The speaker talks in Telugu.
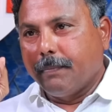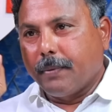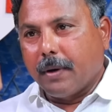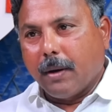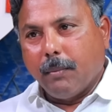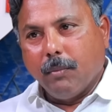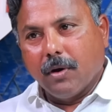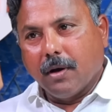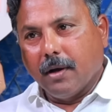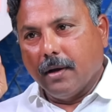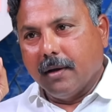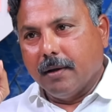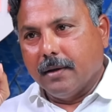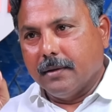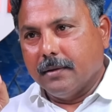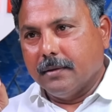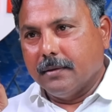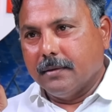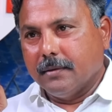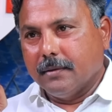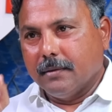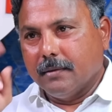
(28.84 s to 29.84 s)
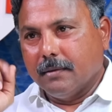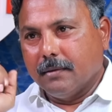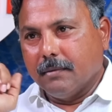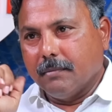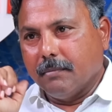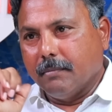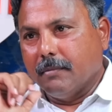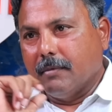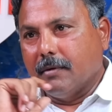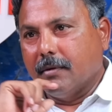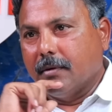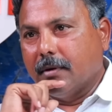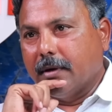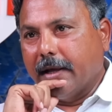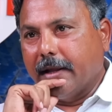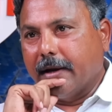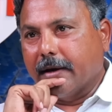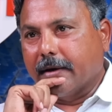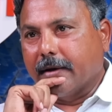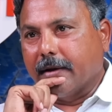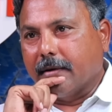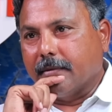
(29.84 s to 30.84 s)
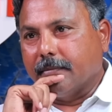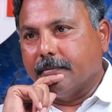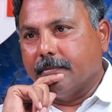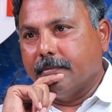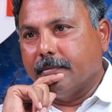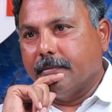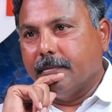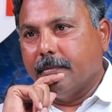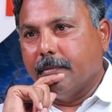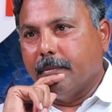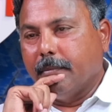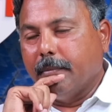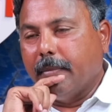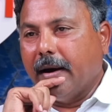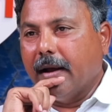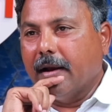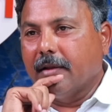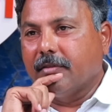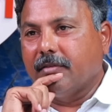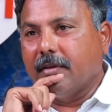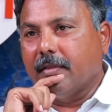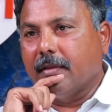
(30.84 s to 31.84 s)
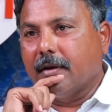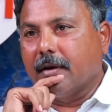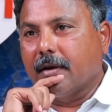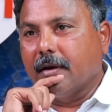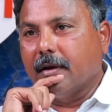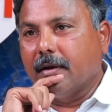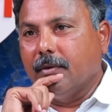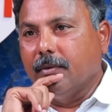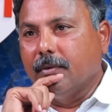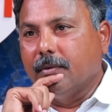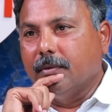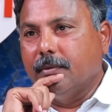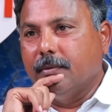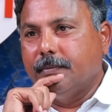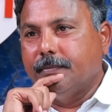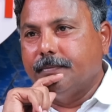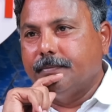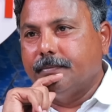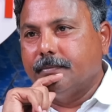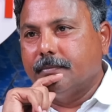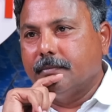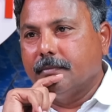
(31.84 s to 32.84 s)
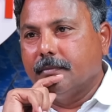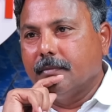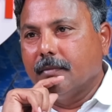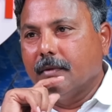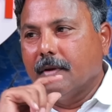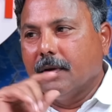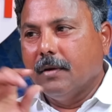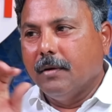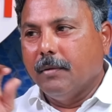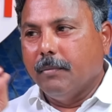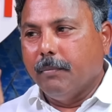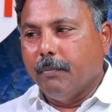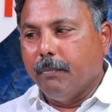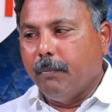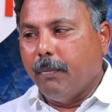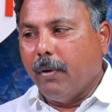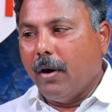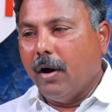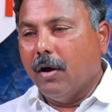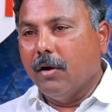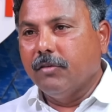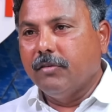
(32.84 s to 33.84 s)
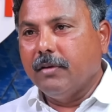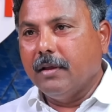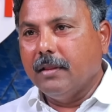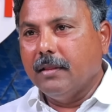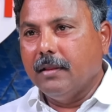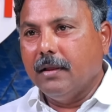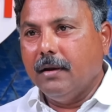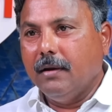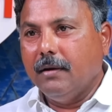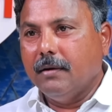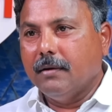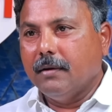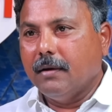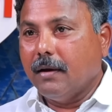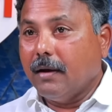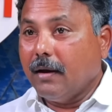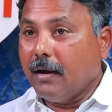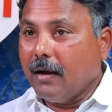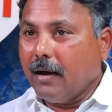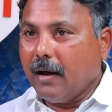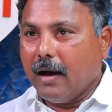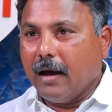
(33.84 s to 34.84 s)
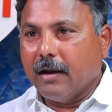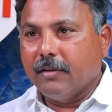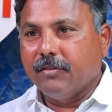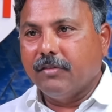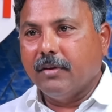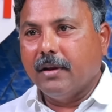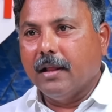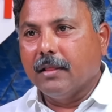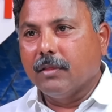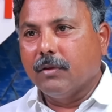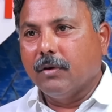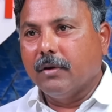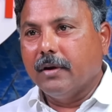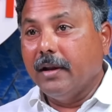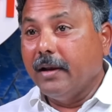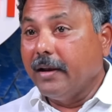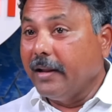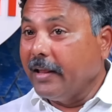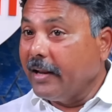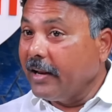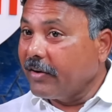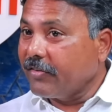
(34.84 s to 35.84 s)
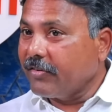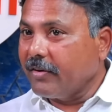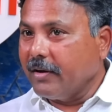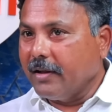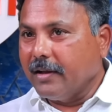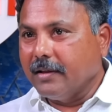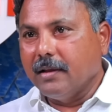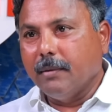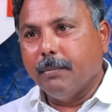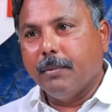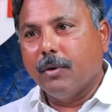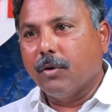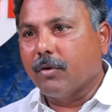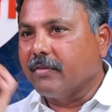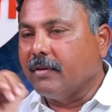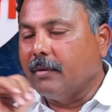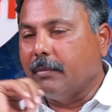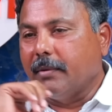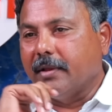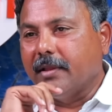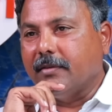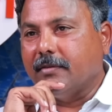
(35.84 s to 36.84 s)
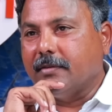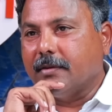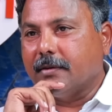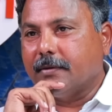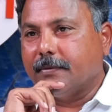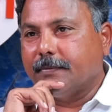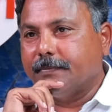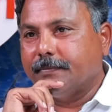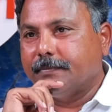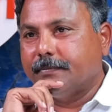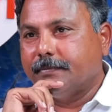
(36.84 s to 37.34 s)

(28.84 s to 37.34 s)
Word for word: ప్రముఖ డైరెక్టర్ బాలచందర్ గారు భానుచందర్ అర్చనాలతోటి నిరీక్షణ అని చెప్పని ఒక సినిమా తీశారు